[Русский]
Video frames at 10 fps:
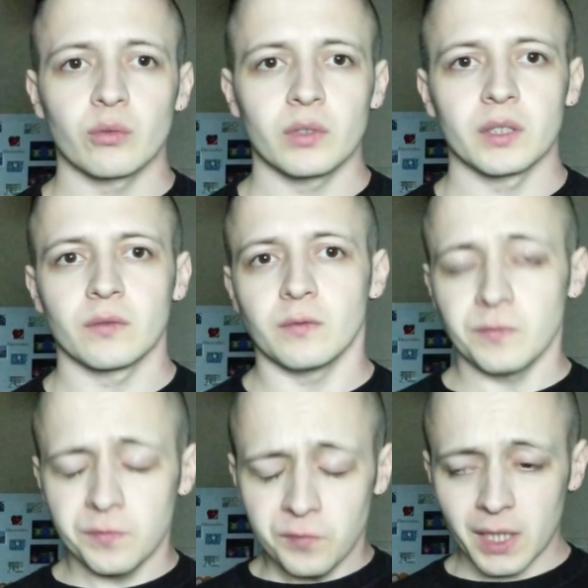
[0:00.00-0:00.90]
Ну, то есть
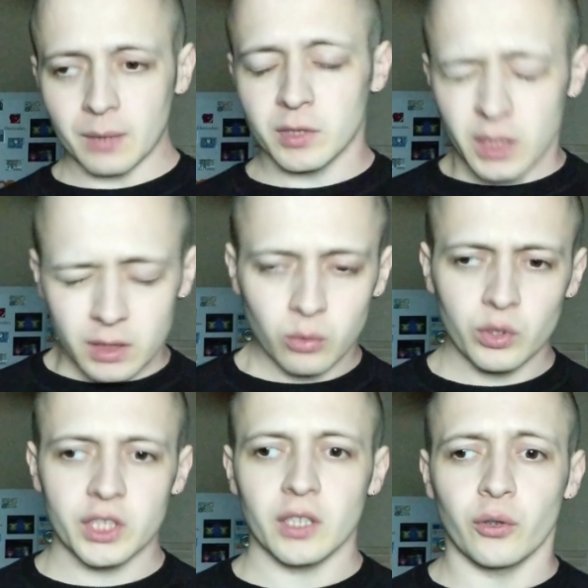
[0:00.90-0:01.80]
в этом
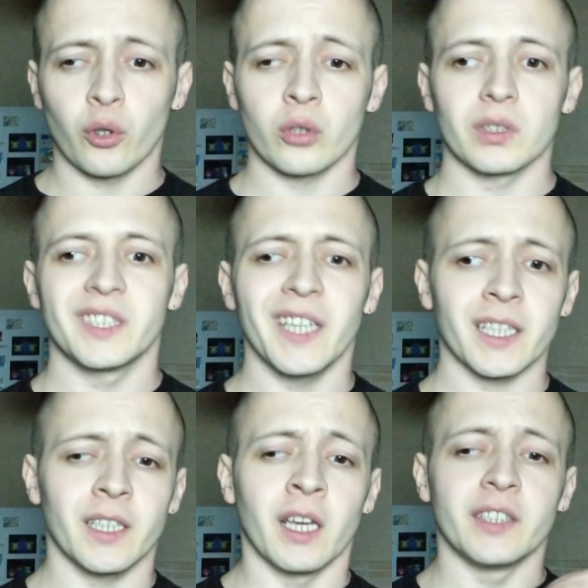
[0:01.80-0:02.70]
случае, ну, то есть
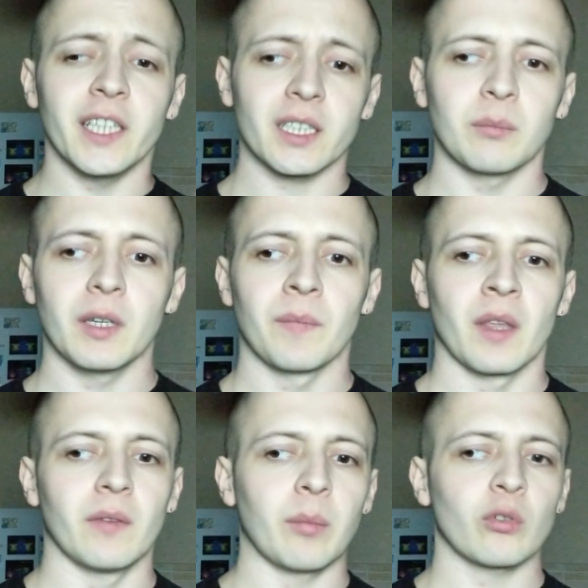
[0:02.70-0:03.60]
я, если бы
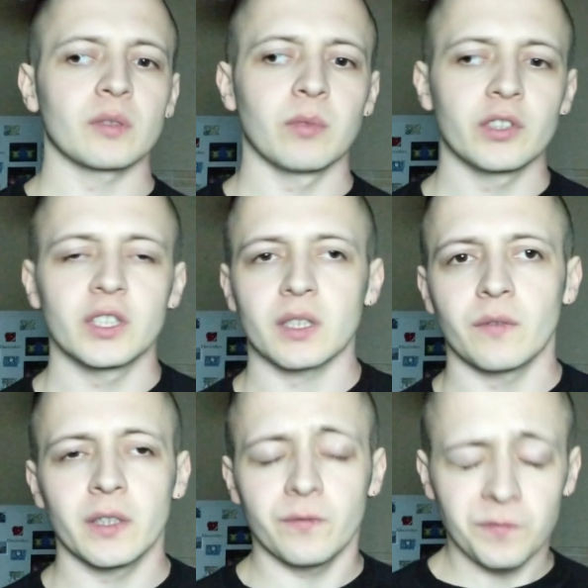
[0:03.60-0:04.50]
вопрос был чисто
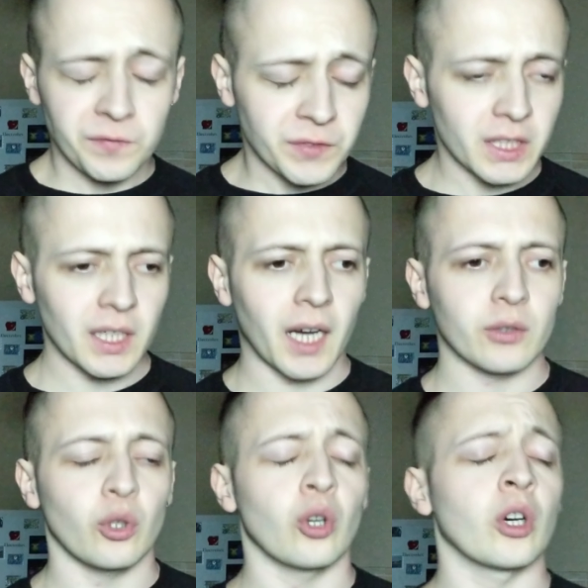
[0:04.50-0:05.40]
в, в
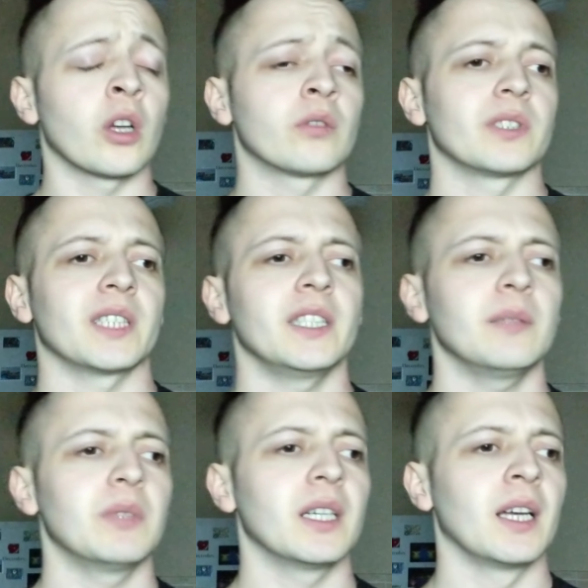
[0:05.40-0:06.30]
деньгах, ну, то есть
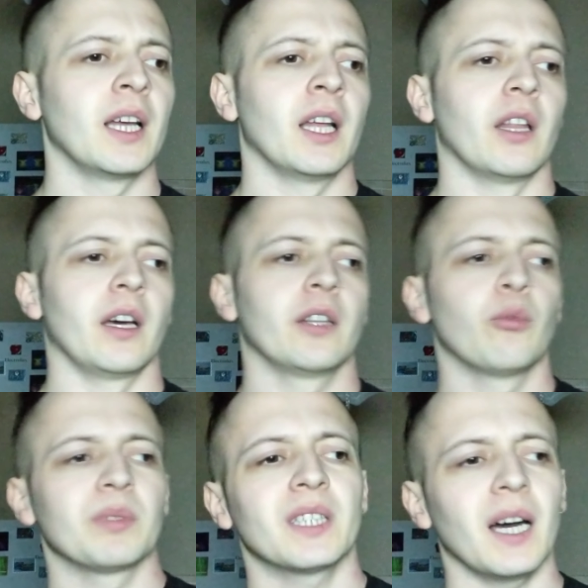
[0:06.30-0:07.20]
они бы э,
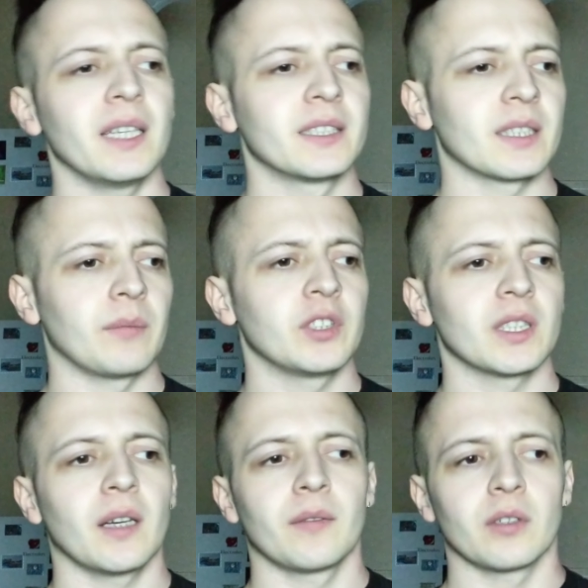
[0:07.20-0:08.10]
ну, пытались там, не
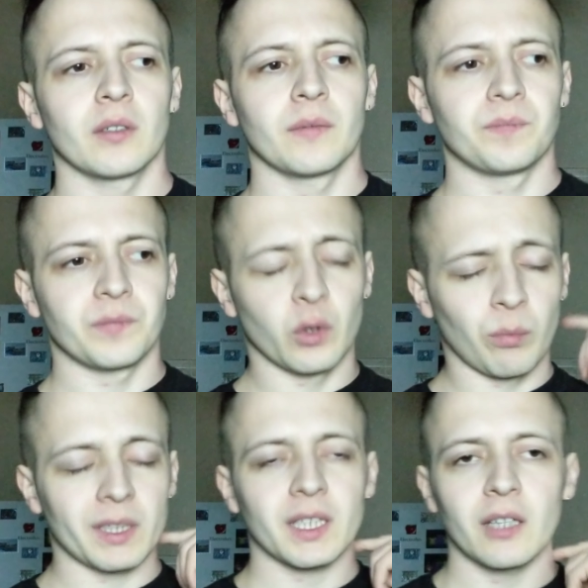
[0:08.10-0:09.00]
знаю, ну,
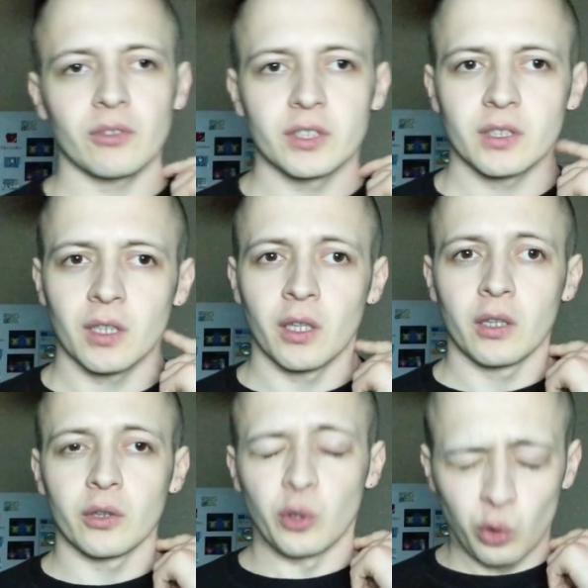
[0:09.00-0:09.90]
подкатывать
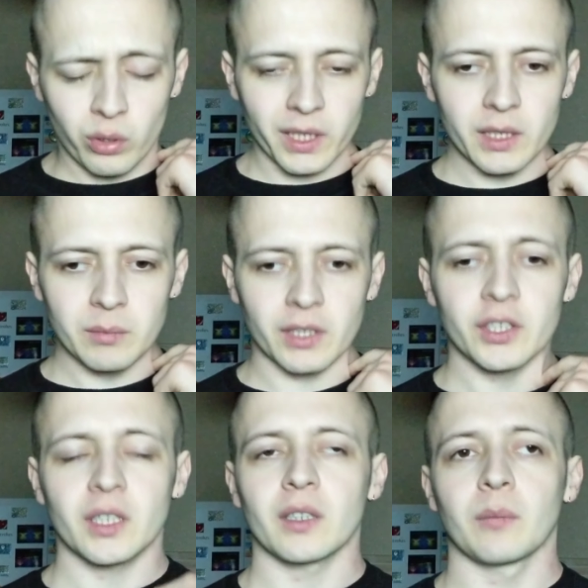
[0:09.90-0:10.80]
ну, каким-то,
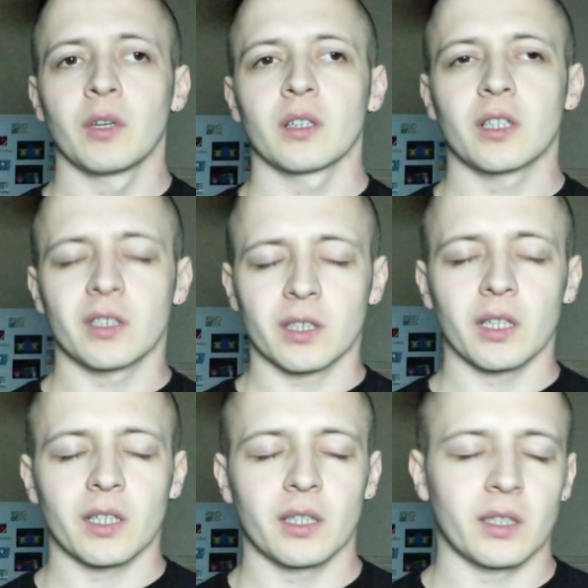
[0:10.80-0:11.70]
не знаю, там, к- к-